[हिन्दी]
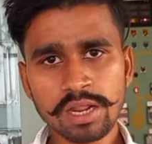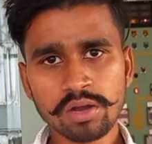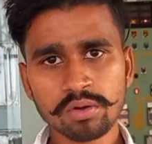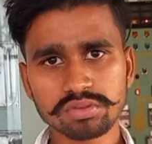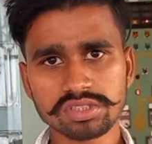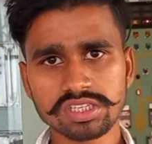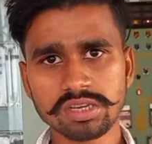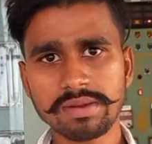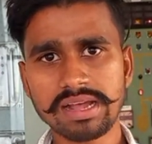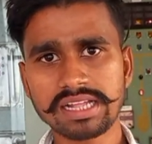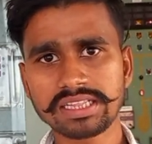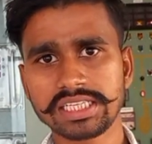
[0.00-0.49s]

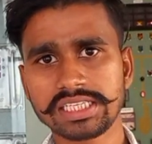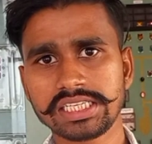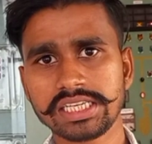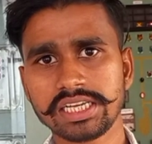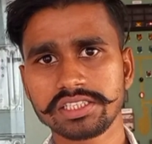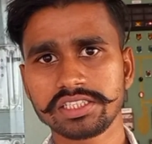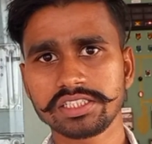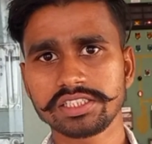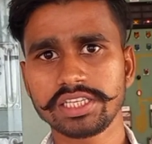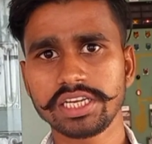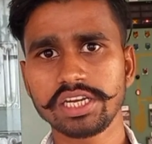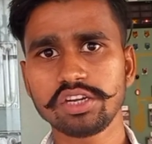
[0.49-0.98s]
उसके बाद देखिए
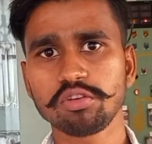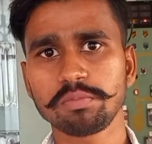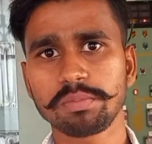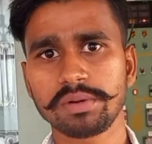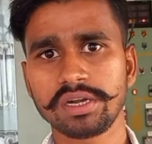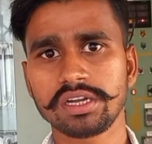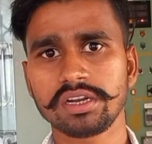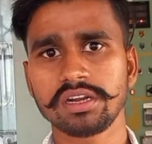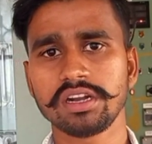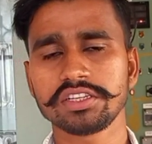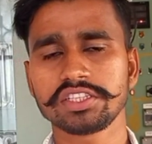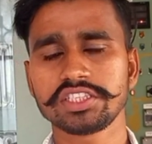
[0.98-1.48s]
असिस्टेंट
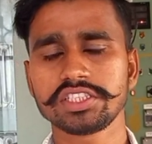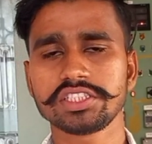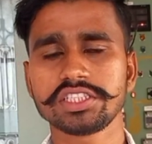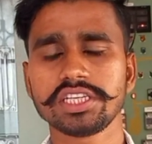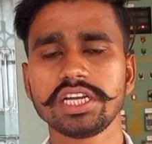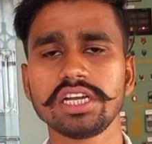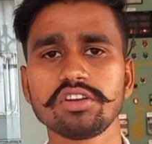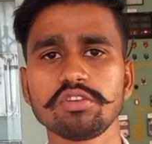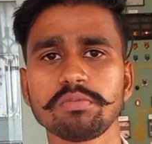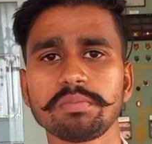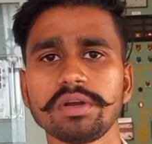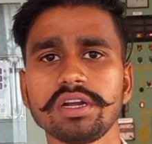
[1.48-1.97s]
ऑपरेटर
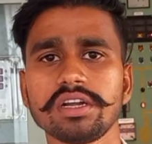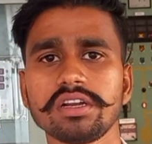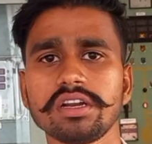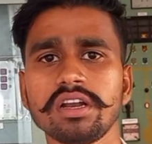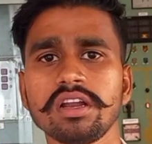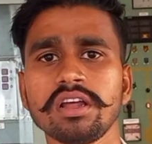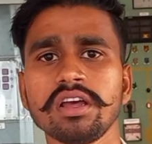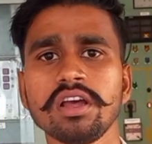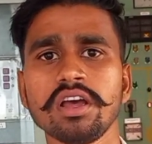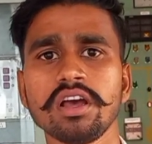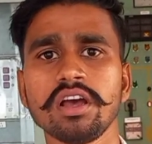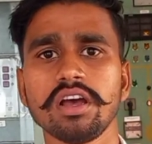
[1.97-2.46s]
असिस्टेंट
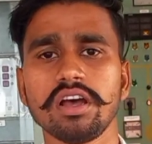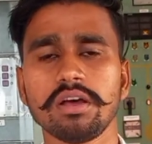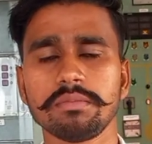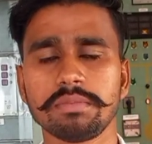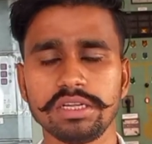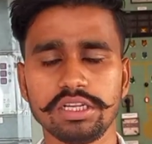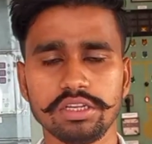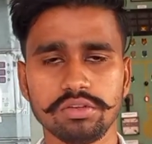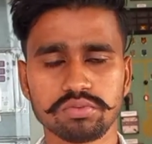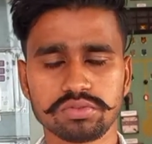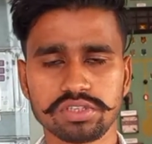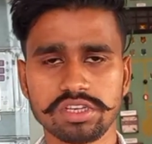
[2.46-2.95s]
ऑपरेटर
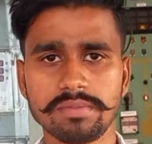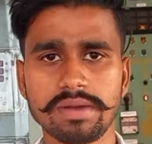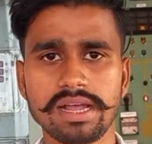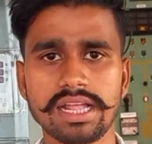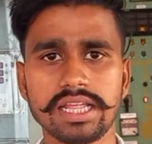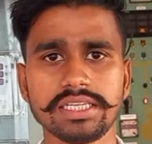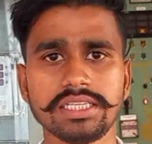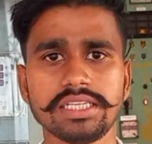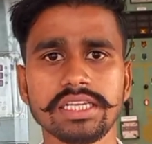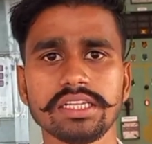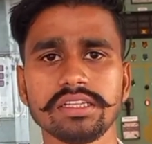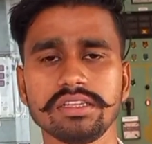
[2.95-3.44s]
अब उसके
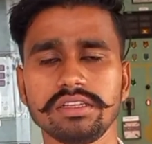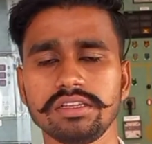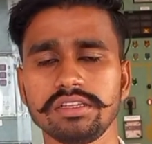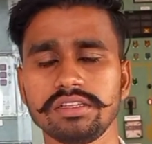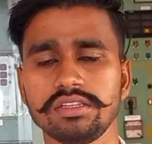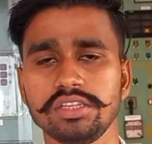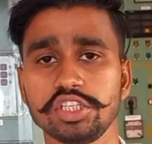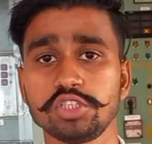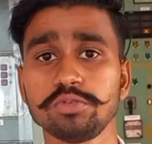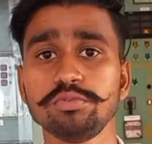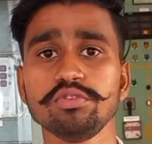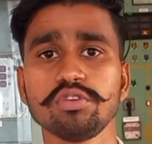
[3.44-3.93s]
बाद ये
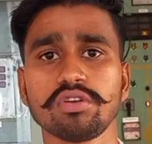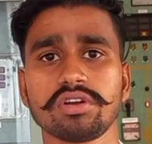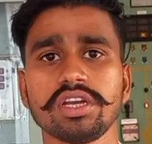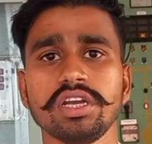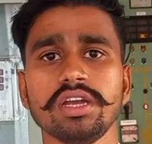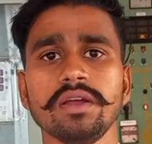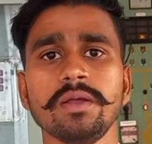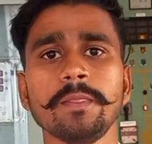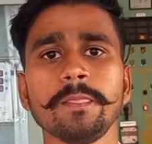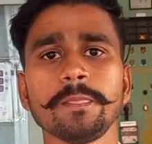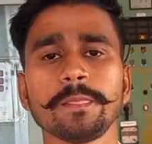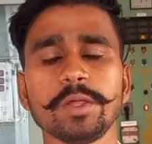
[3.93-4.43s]
एस
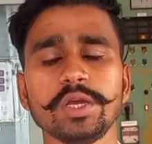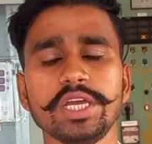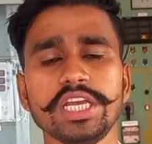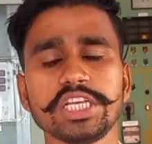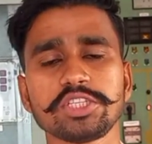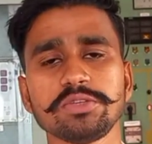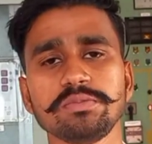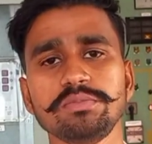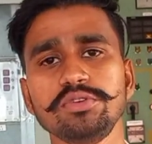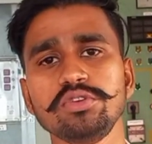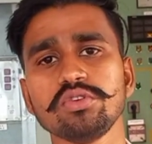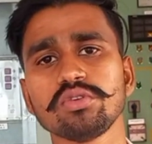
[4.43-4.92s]
के तो
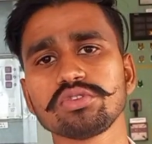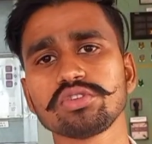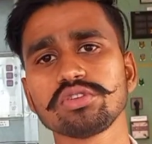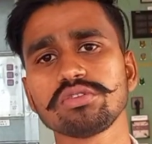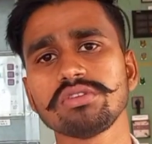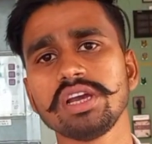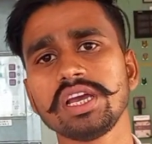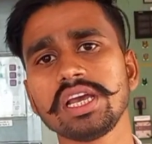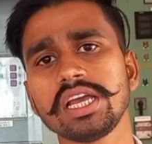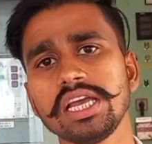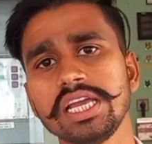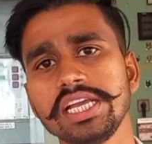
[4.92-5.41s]
एस
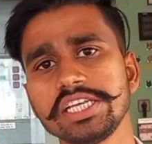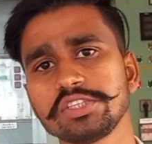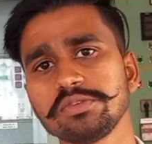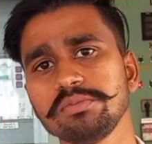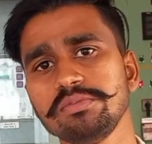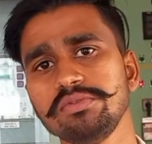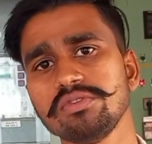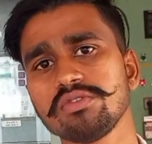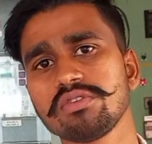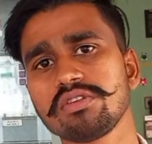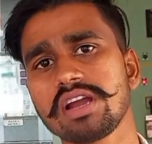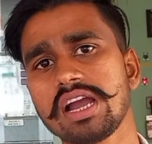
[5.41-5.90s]
जो है एस
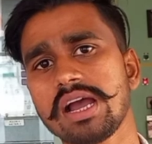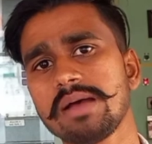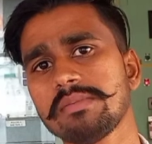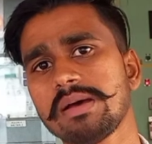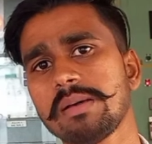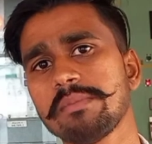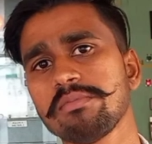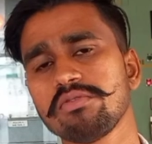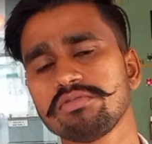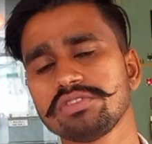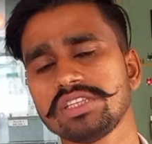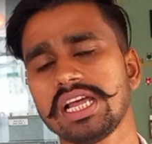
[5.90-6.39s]

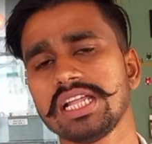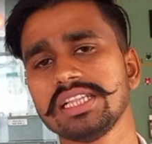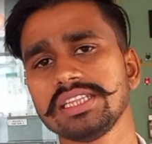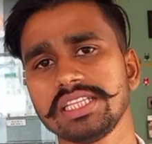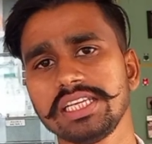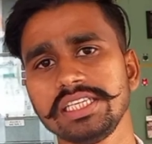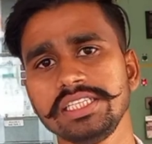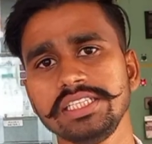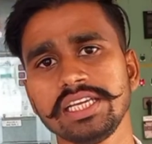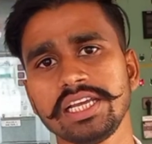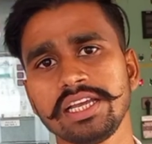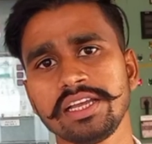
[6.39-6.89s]
काम आप लोग
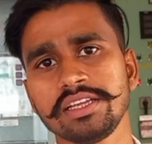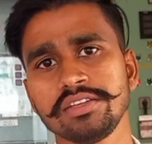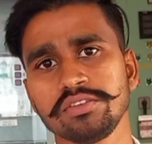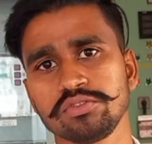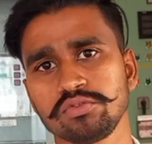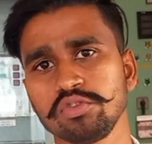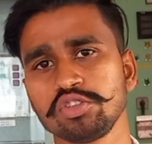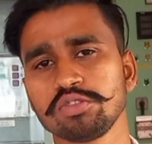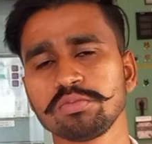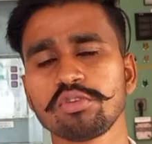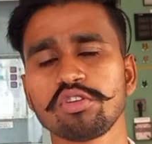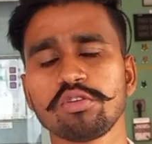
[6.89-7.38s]
जानते ही हैं
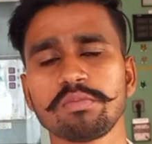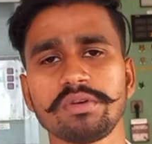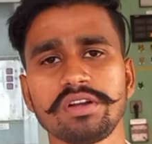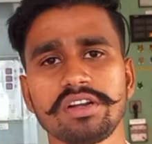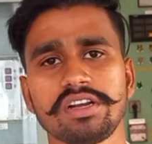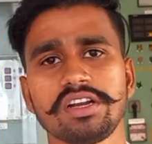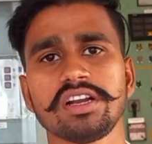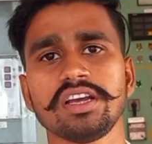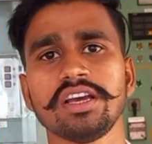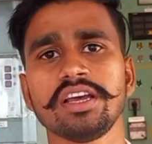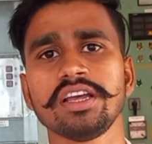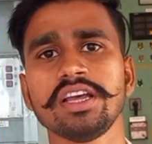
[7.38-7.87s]
स्विच बोर्ड
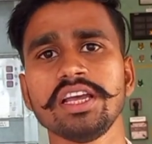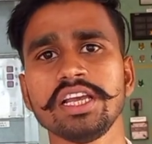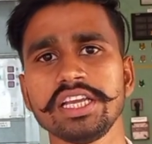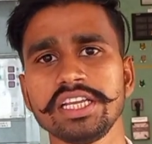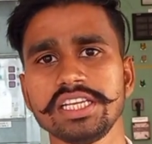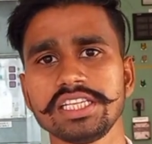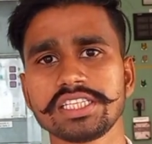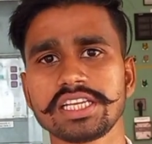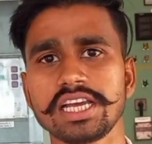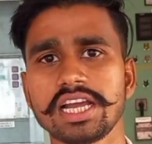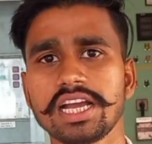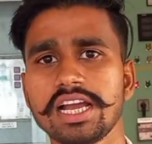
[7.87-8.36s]
ऑपरेटर है
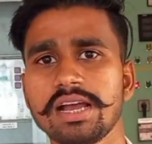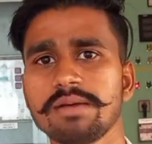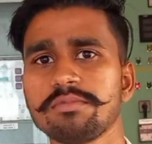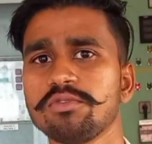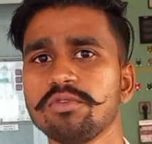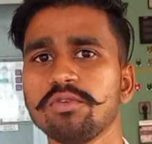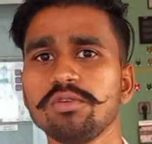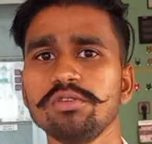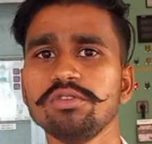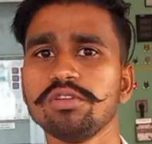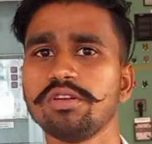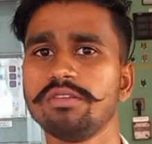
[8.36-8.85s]
इसका काम
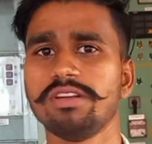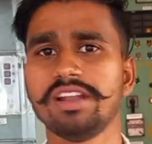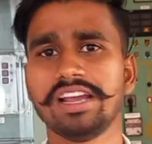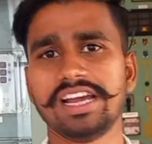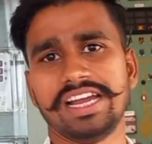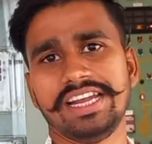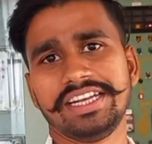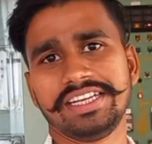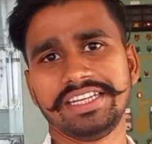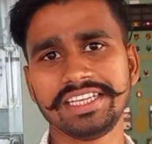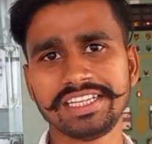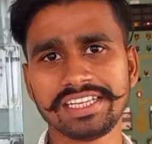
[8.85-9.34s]
ओल झोल वाला
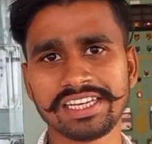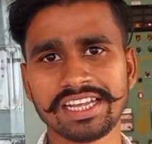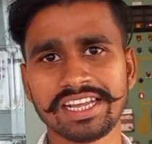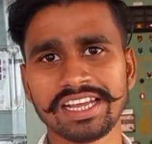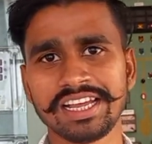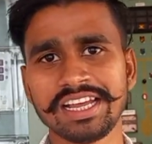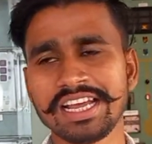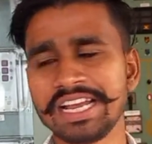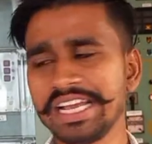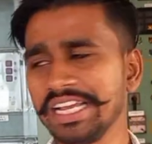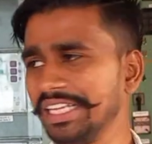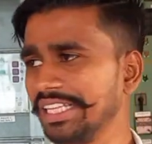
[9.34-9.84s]
है ठीक ना
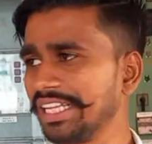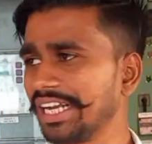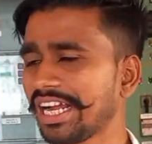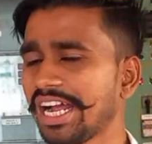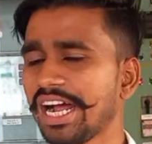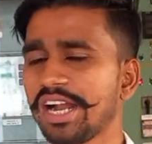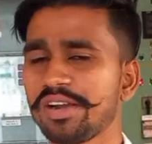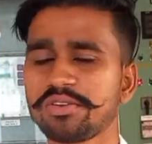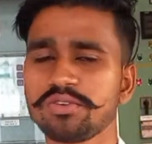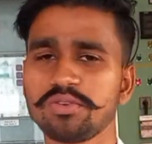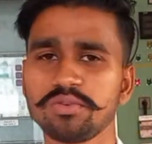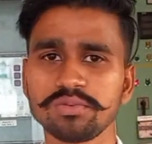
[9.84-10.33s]
इधर
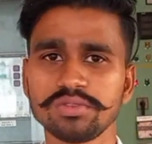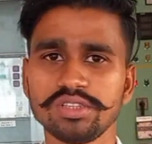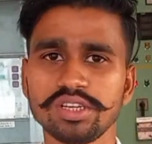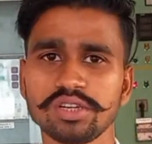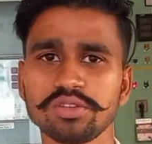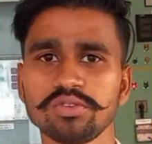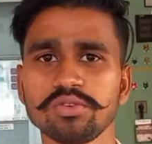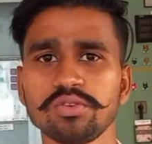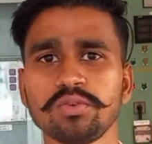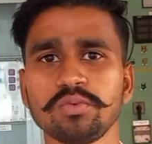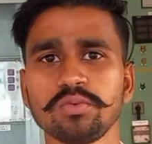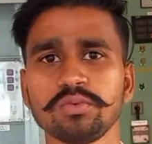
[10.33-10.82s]
काटो
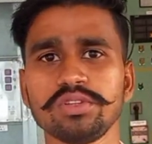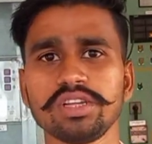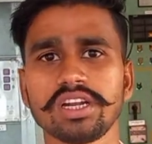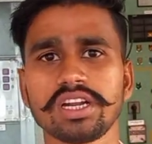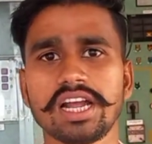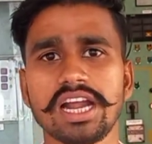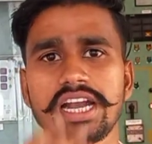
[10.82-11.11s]
उधर दो उधर